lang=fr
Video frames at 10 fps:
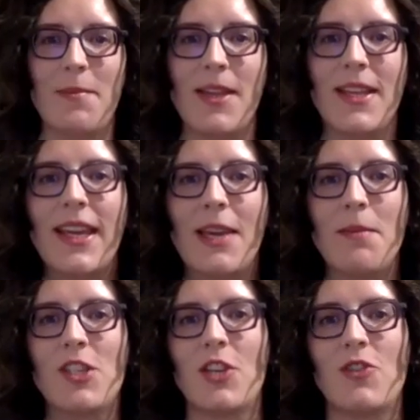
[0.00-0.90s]
a très bien décrits,
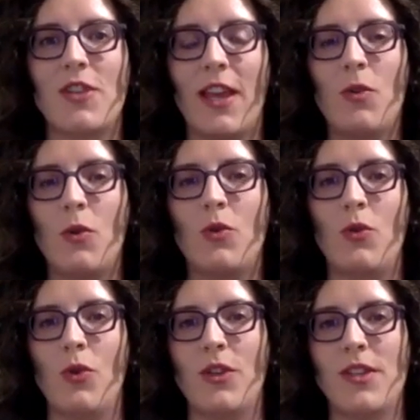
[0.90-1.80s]
mais j'ajouterais
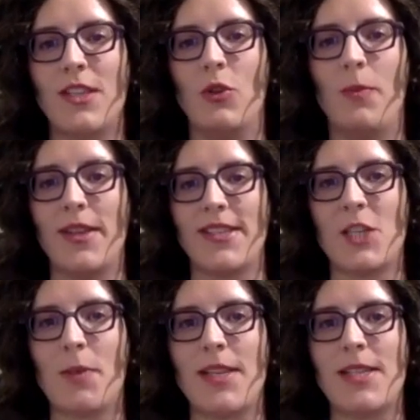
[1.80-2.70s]
qu'autour de ces deux
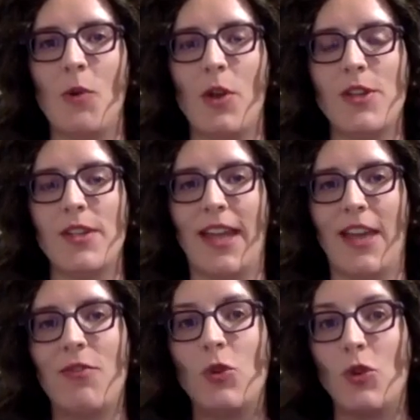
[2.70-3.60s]
personnages principaux-là
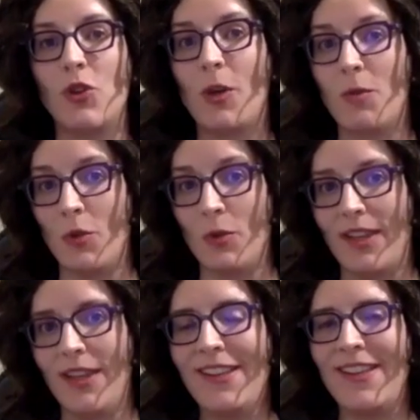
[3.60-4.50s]
grâce à toute une
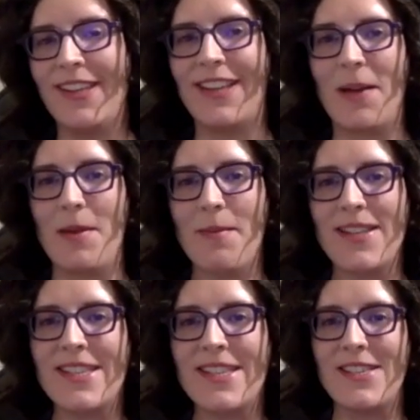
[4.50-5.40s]
communauté qui est quand même
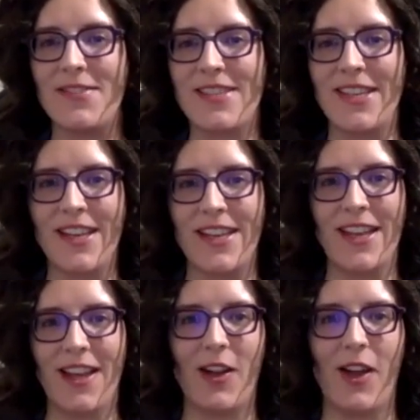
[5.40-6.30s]
assez divisée en,
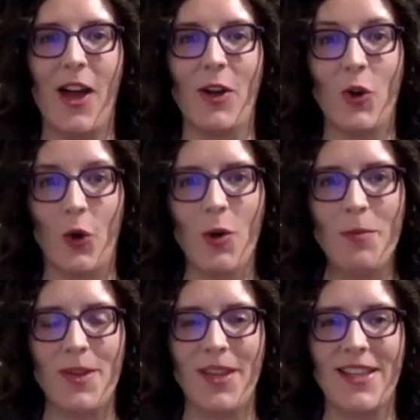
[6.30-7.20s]
en, en
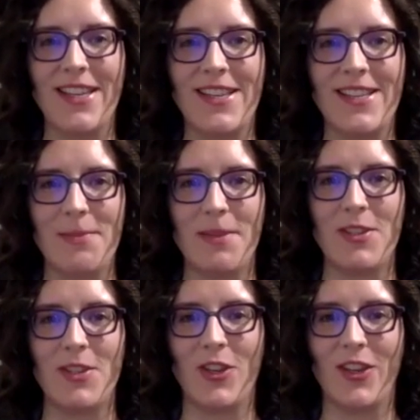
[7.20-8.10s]
groupes. Il y a des
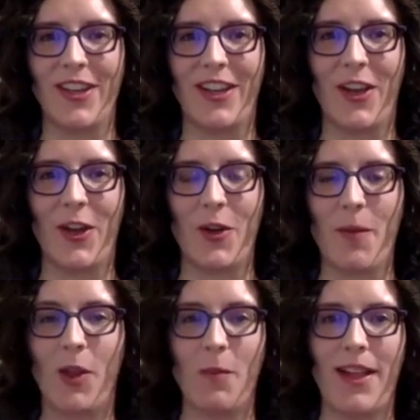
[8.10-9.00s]
espèces de ben,
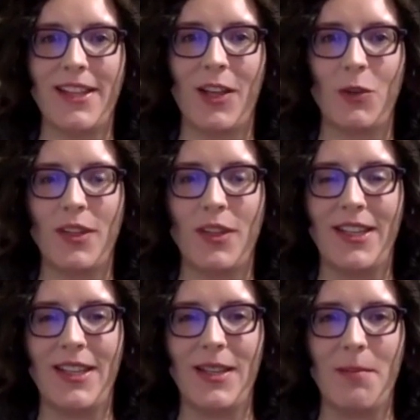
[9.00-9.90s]
on a parlé tantôt
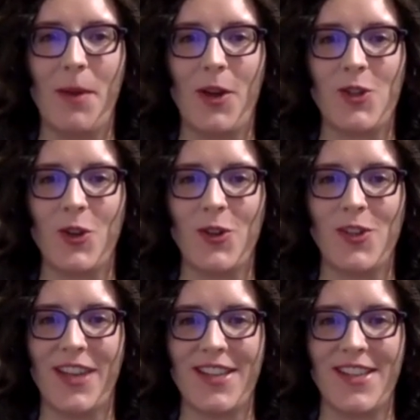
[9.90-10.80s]
des, des,
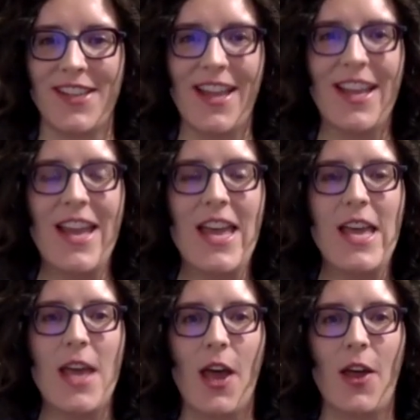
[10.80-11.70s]
occasionnelles,
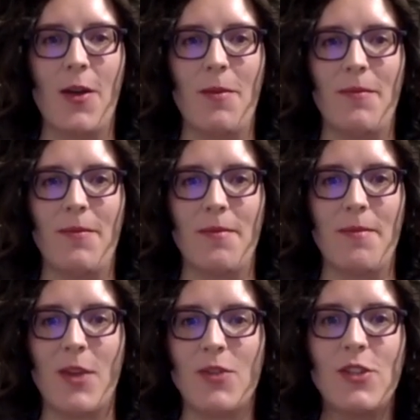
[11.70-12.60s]
euh, mais il